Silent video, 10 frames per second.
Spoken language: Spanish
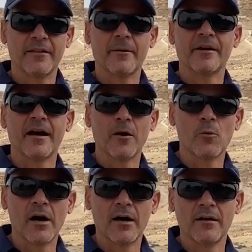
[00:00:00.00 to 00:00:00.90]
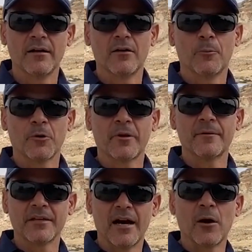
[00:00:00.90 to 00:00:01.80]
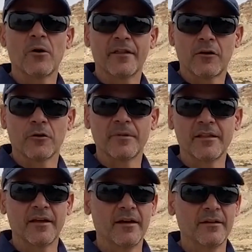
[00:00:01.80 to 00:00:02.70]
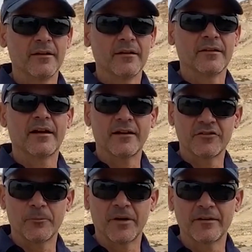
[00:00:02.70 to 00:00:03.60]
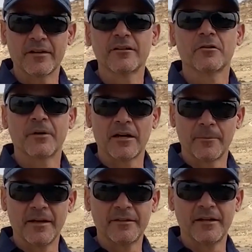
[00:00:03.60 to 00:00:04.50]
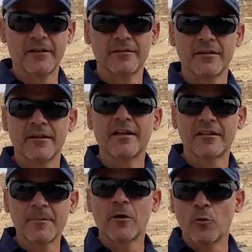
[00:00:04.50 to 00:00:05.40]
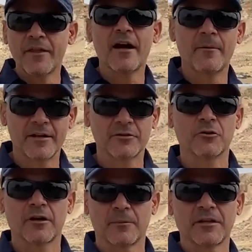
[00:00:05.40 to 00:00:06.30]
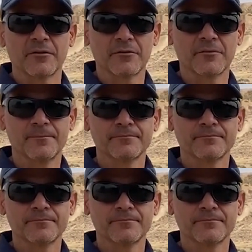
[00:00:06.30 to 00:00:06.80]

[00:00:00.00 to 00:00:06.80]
les daban agua, los proveían de agua, de comida, descanso para las bestias y que también cuidaban estos caminos.